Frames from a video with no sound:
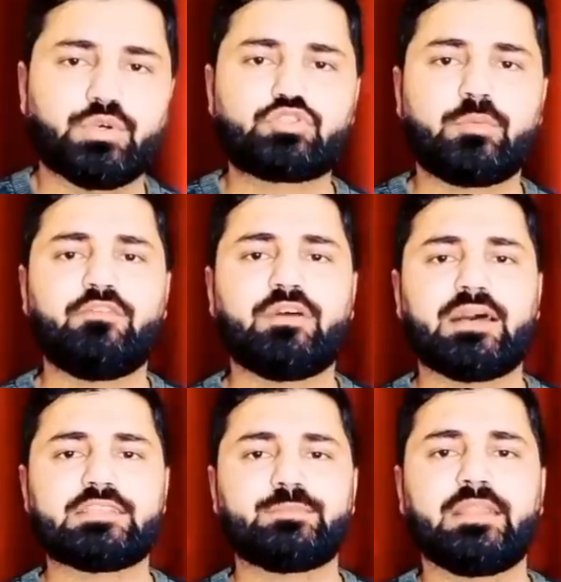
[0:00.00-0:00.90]
दोस्तों मैं
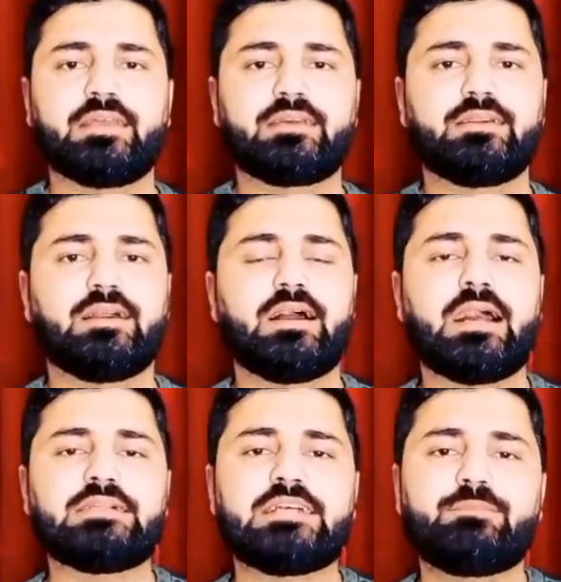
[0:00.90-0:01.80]
फराज मलिक
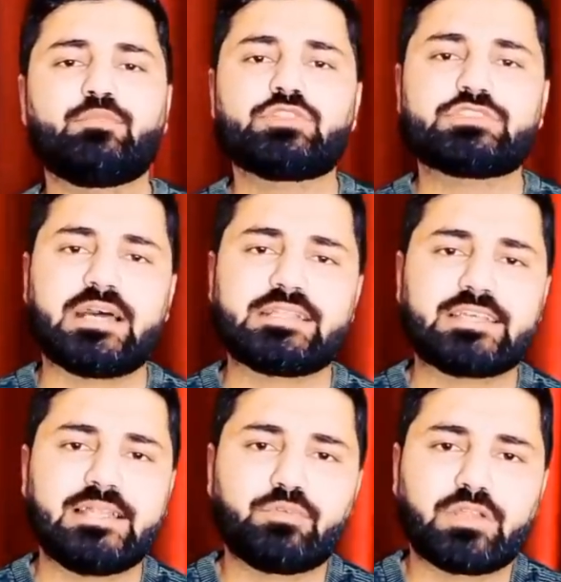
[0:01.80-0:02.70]
आज आपको 60
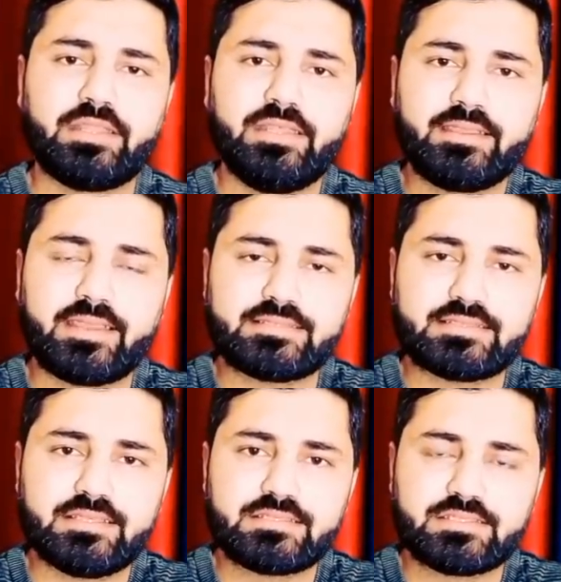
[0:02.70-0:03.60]
साल पुराने एक
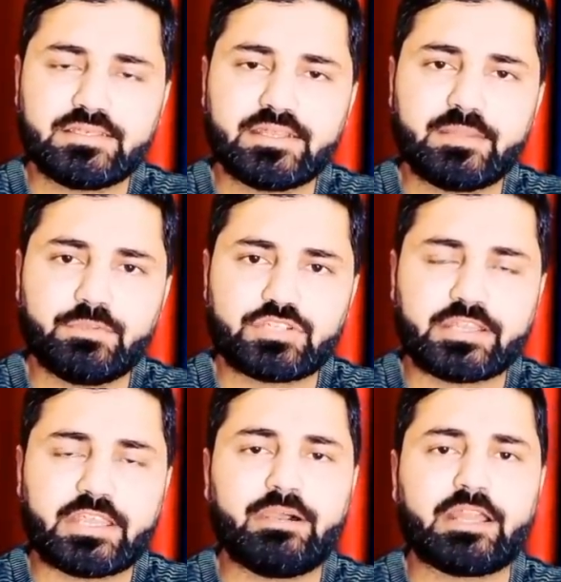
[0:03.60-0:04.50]
ऐसे सीक्रेट
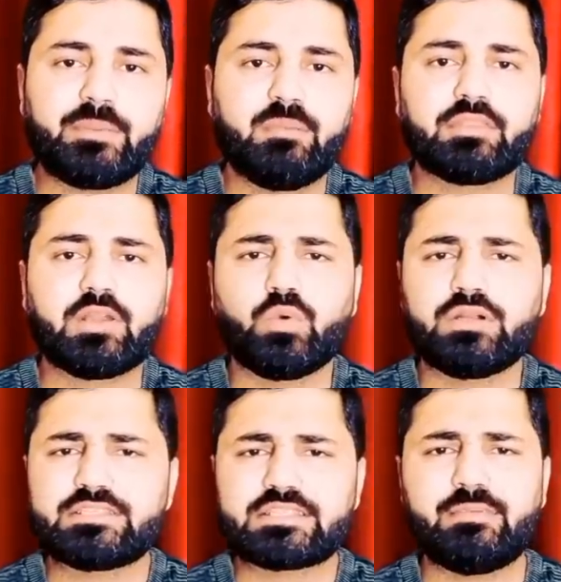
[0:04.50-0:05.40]
मिशन के बारे में
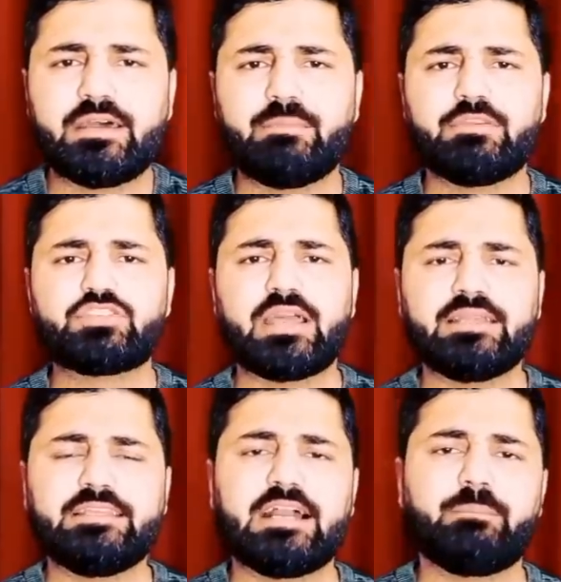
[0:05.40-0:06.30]
बताऊंगा जिसके बारे में
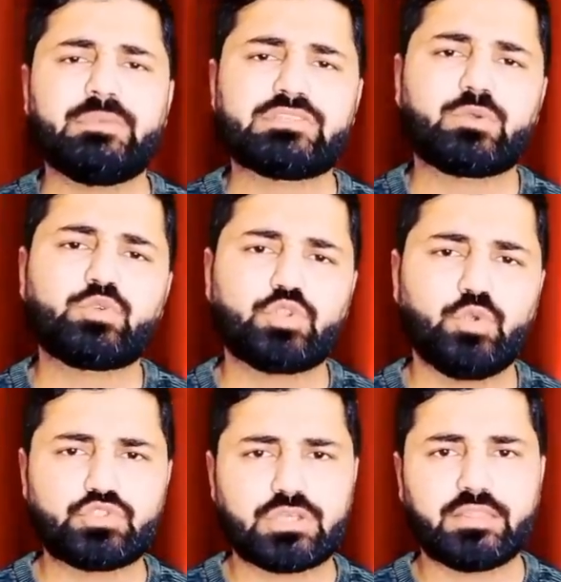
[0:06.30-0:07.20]
शायद ही आप में से कुछ
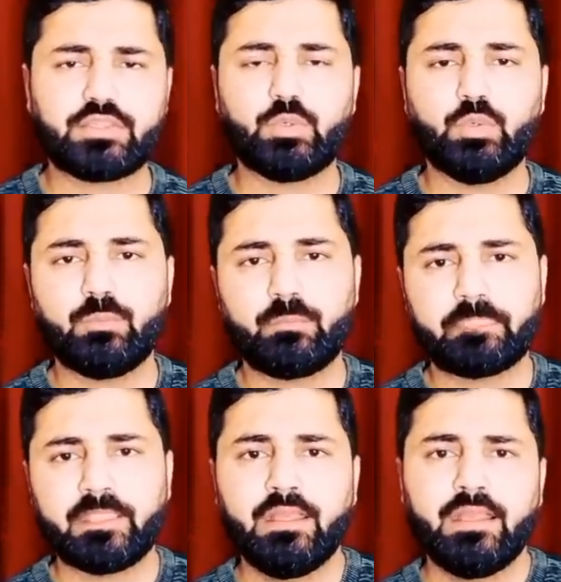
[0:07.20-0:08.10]
लोग जानते हों
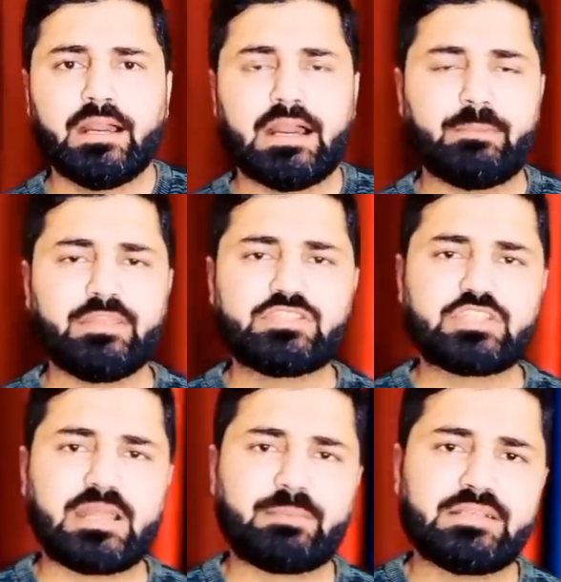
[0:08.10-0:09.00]
अभी
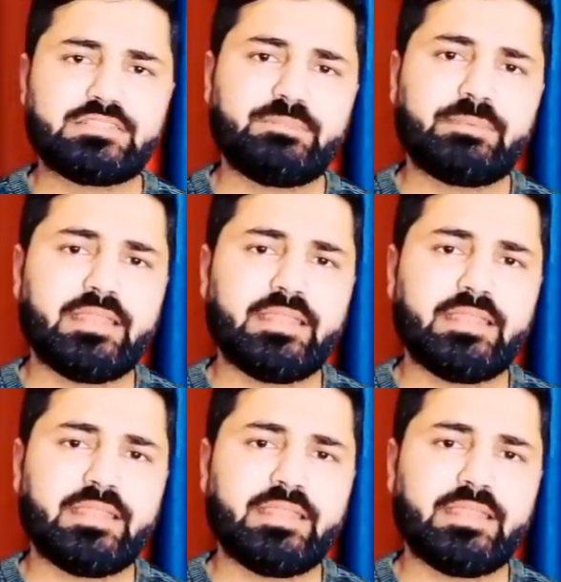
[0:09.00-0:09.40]
चार पांच दिन